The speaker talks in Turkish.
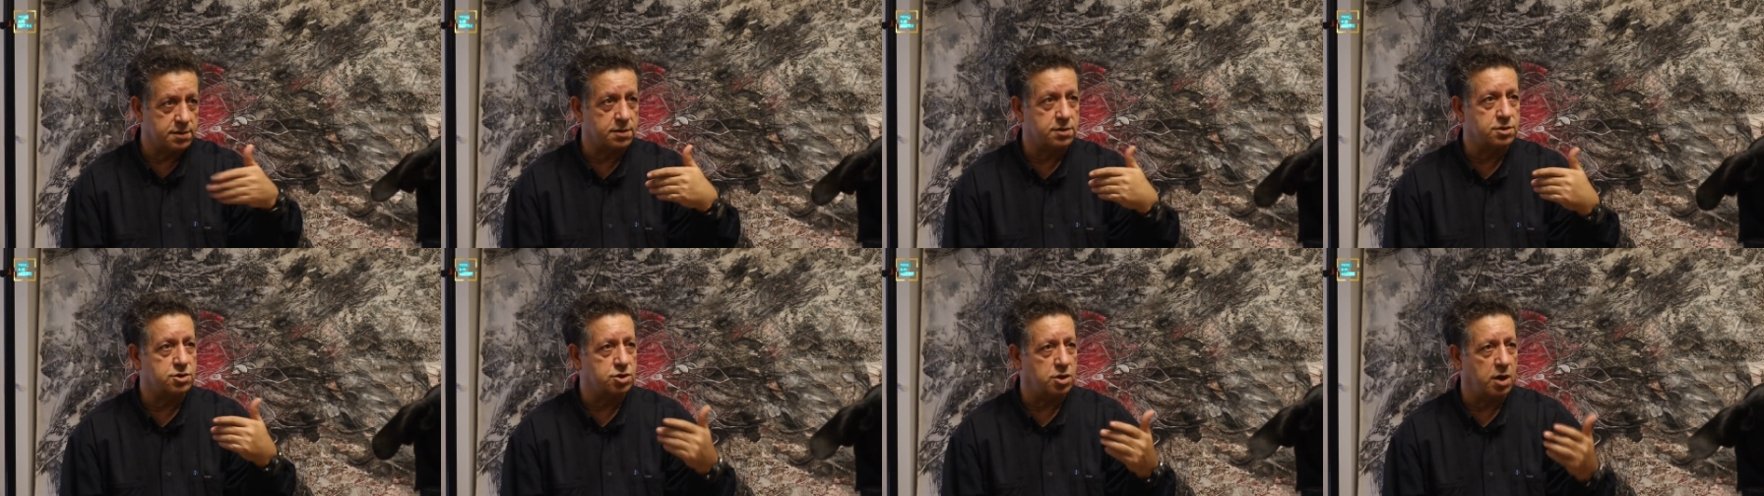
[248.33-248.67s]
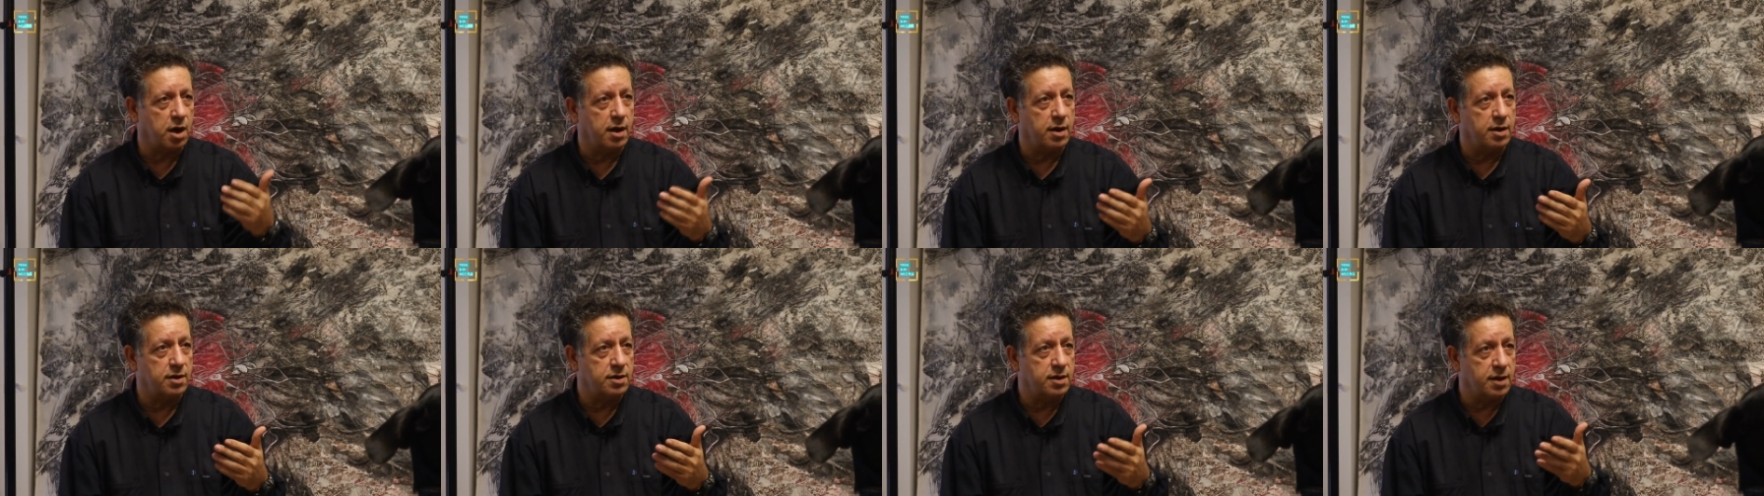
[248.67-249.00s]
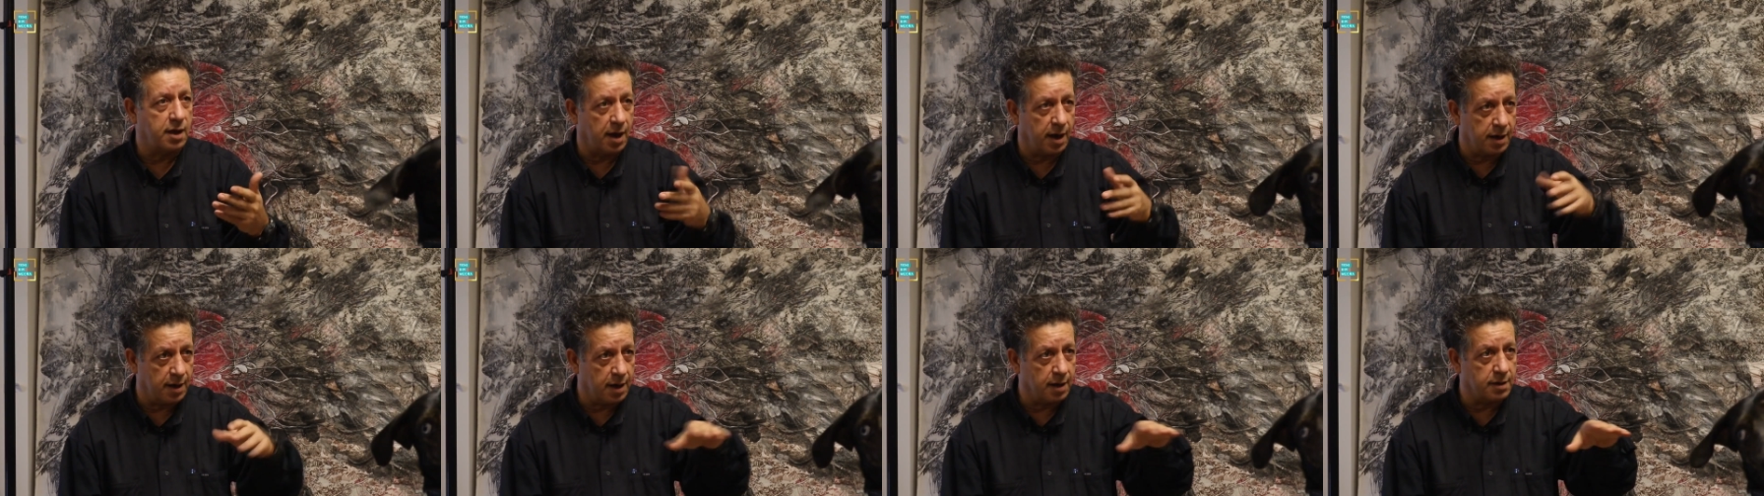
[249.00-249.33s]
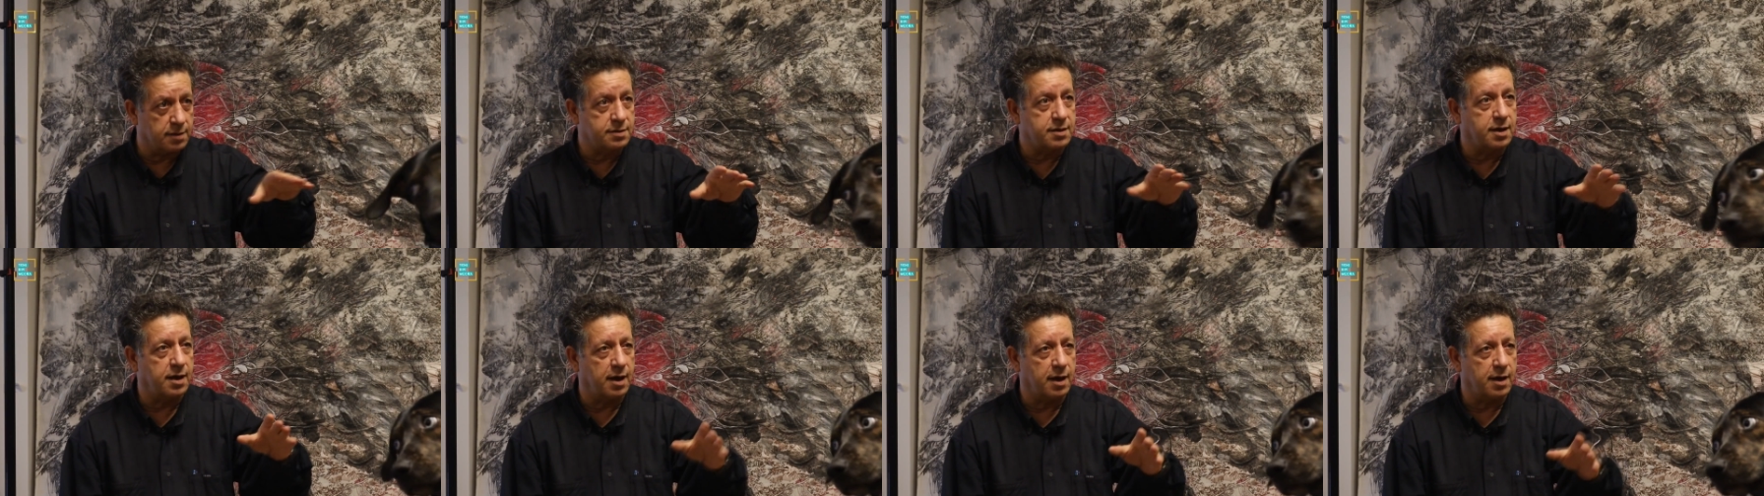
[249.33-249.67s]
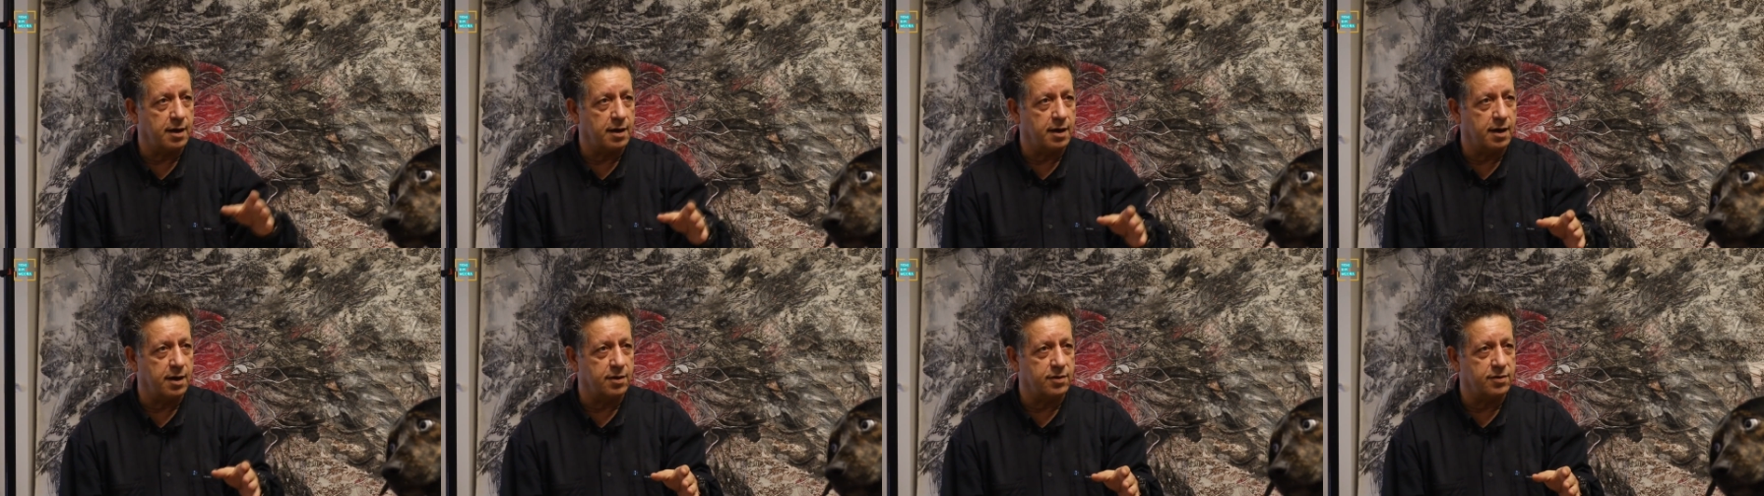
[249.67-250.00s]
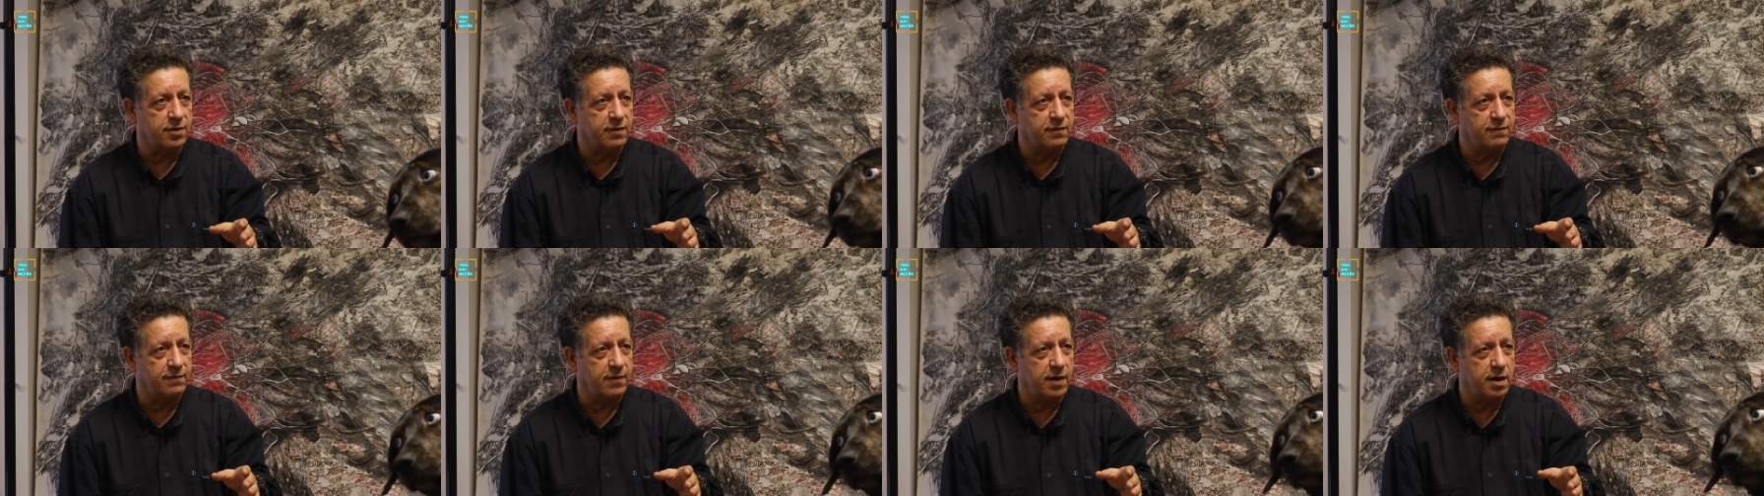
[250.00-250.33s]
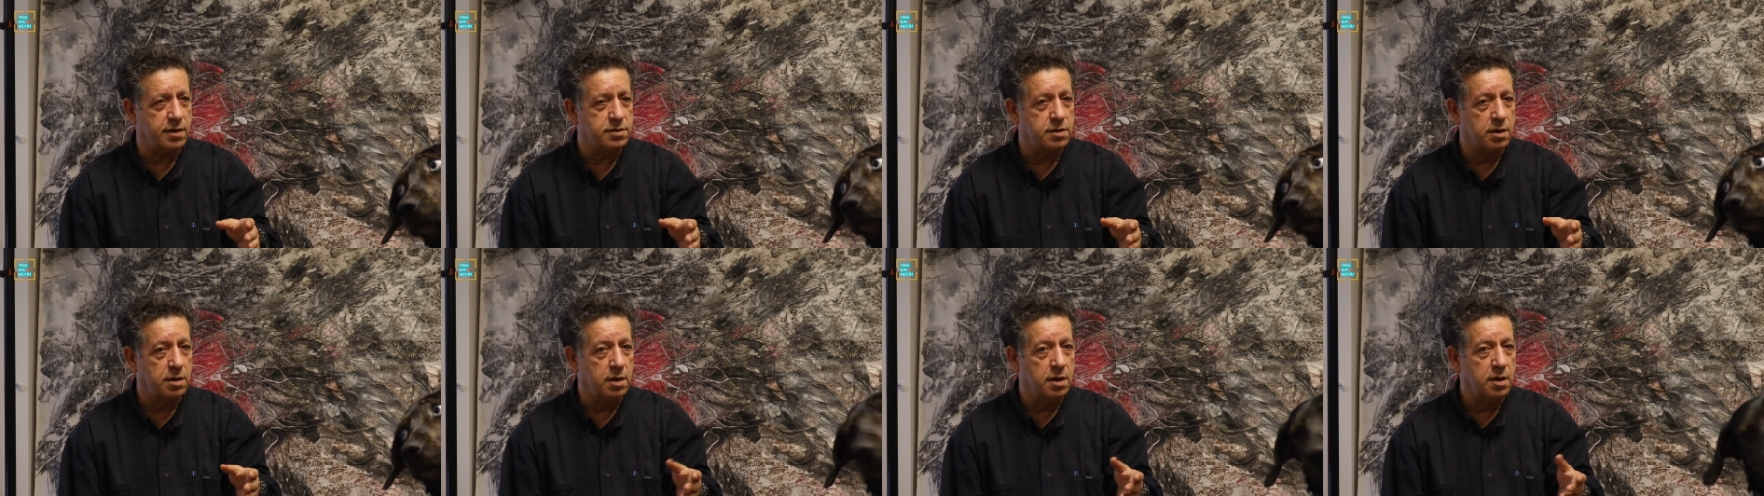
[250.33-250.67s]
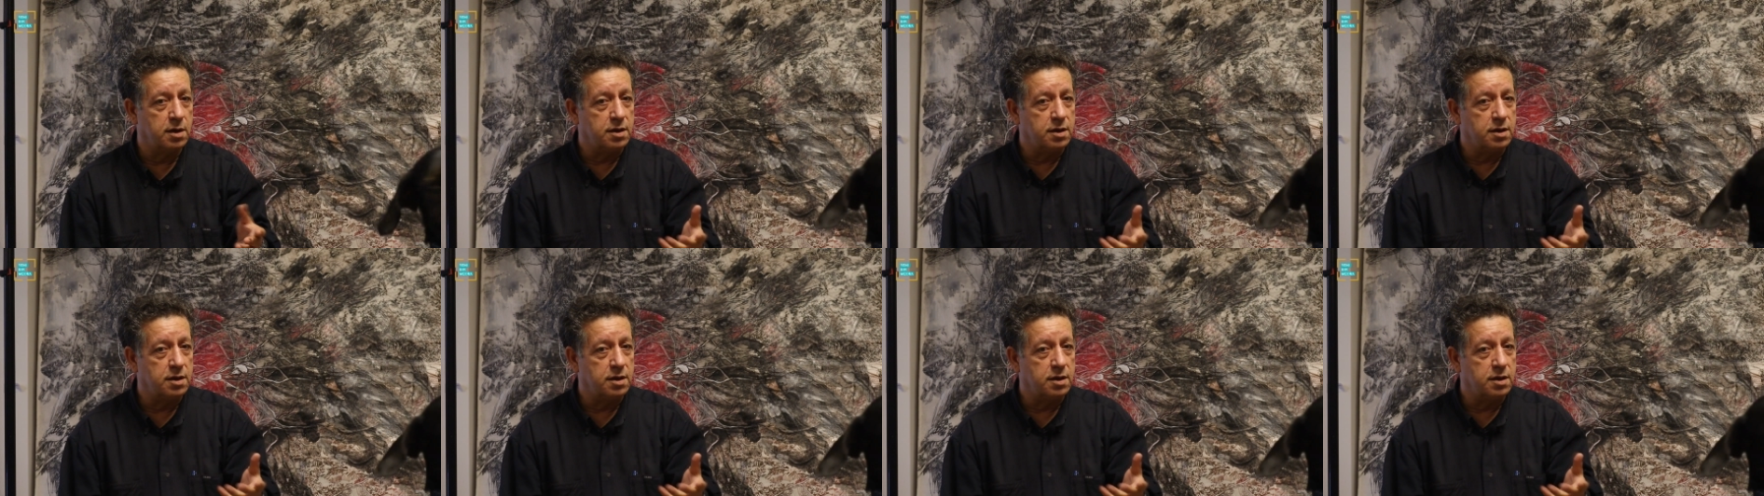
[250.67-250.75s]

sıkça yaylalık yerlerde var.